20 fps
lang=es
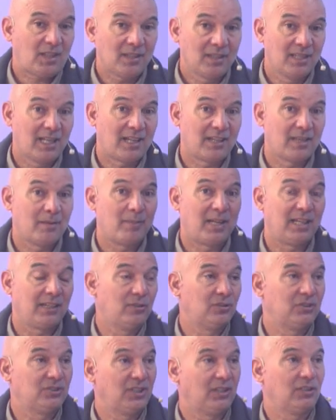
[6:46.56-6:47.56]
Y además,
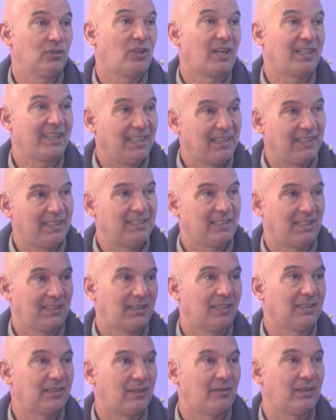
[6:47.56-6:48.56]
¿no es cierto?, aquel que ya
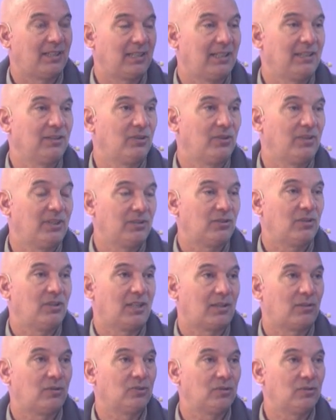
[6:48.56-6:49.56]
está trabajando dentro de
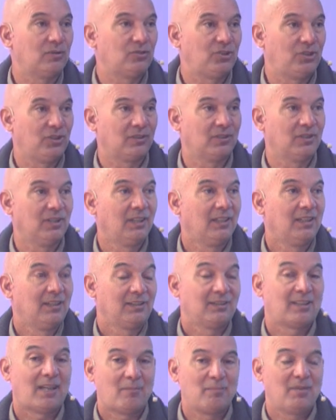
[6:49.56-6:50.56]
la construcción
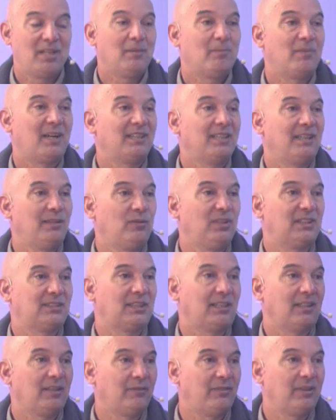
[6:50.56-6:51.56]
también va a tener una
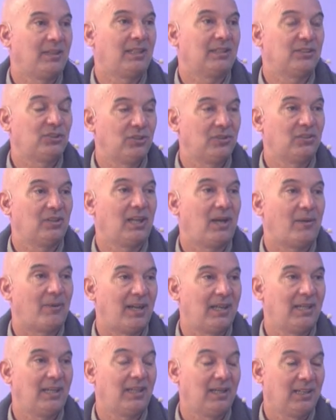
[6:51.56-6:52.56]
certificación que
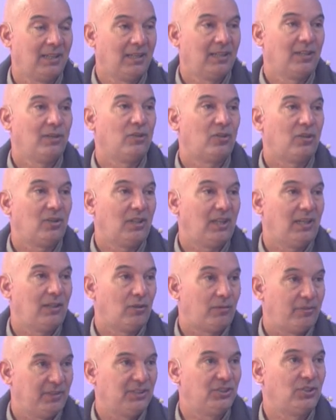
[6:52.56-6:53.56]
avala el
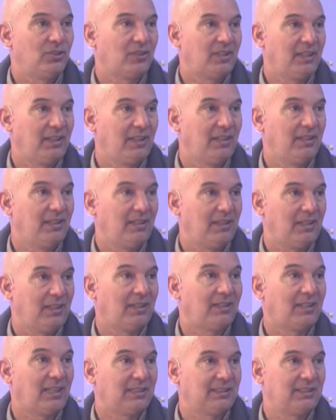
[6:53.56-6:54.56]
oficio que él
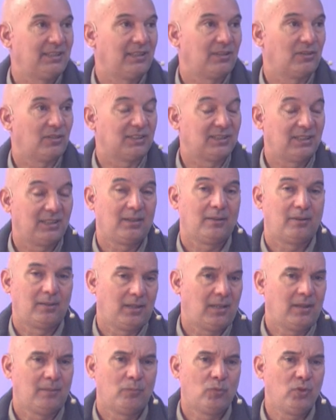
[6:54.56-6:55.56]
está haciendo. Así que
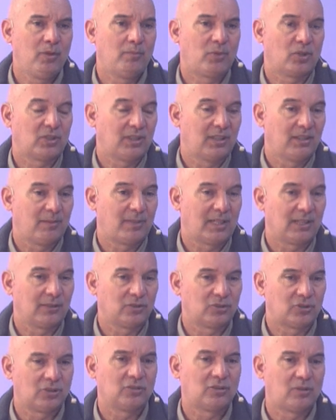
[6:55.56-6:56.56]
es muy importante para
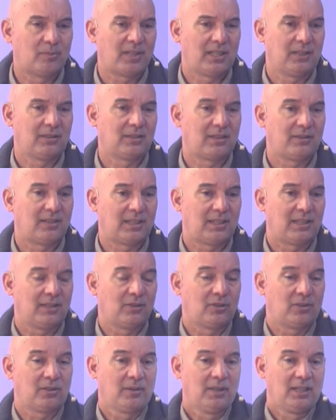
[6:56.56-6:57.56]
nosotros, para el
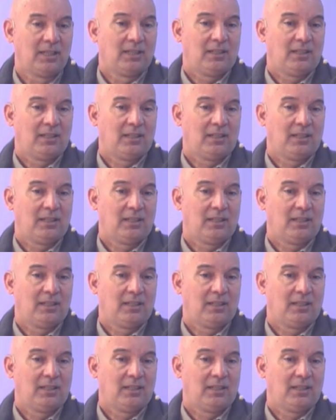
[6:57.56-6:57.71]
trabajador.